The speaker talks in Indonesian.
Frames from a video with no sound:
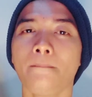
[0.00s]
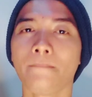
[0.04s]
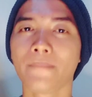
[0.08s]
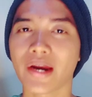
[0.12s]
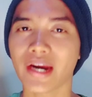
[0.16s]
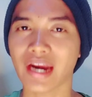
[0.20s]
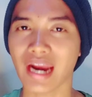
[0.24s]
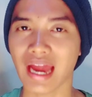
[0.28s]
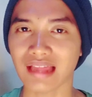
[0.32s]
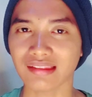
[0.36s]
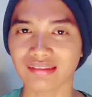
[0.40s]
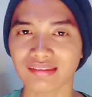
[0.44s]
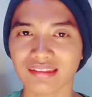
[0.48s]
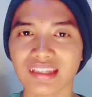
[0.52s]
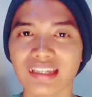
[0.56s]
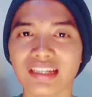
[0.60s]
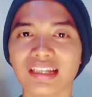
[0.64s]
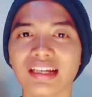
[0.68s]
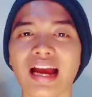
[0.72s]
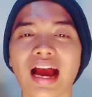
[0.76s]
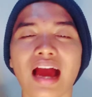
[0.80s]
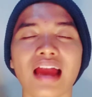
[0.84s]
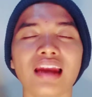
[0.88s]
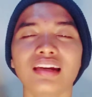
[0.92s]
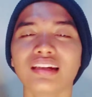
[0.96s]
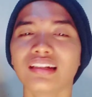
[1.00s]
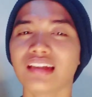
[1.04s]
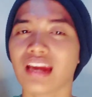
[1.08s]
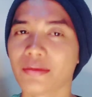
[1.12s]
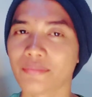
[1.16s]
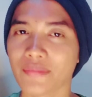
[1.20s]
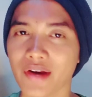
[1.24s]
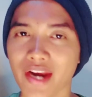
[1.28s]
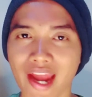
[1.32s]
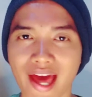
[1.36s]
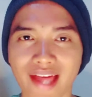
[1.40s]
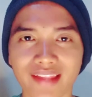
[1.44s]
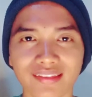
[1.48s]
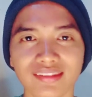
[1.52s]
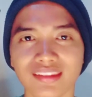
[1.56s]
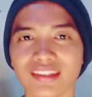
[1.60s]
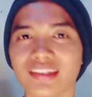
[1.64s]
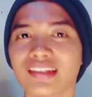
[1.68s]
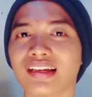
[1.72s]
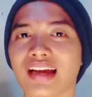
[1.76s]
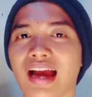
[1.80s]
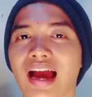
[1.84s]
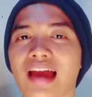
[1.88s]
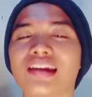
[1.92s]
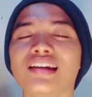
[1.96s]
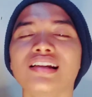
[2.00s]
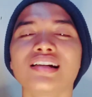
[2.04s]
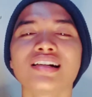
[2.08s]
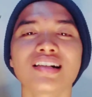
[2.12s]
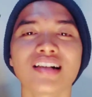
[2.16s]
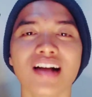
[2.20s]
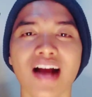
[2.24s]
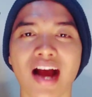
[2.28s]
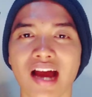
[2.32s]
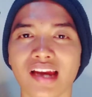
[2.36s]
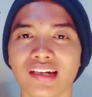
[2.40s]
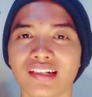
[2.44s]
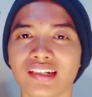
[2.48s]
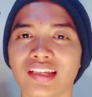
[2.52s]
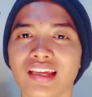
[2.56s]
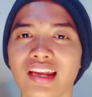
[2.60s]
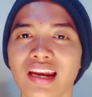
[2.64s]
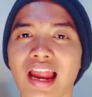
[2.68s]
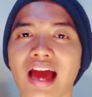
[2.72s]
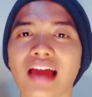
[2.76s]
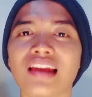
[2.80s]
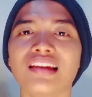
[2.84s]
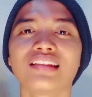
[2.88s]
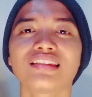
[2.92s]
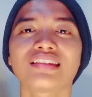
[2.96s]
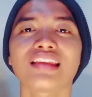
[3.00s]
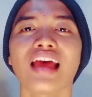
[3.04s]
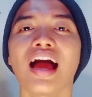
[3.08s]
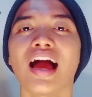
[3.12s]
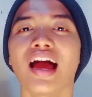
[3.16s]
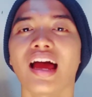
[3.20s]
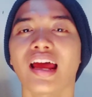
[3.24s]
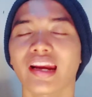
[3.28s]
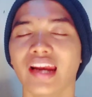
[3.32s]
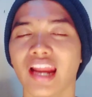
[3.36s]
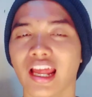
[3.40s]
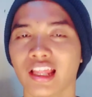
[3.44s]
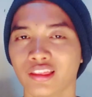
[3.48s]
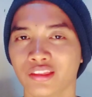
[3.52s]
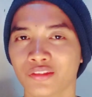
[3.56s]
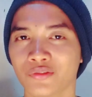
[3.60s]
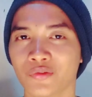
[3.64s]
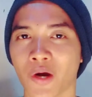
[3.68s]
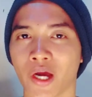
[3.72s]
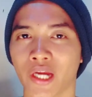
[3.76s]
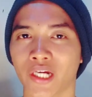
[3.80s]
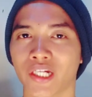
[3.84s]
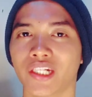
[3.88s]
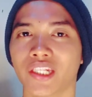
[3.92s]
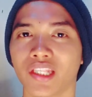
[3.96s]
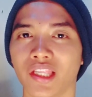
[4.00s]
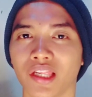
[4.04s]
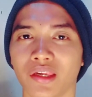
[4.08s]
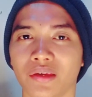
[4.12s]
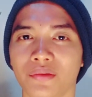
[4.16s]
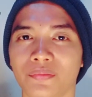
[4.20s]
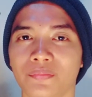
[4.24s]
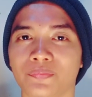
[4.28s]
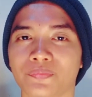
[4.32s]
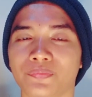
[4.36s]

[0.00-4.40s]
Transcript: menantikan dan menantikan kehadiran Sang Ratu Adil.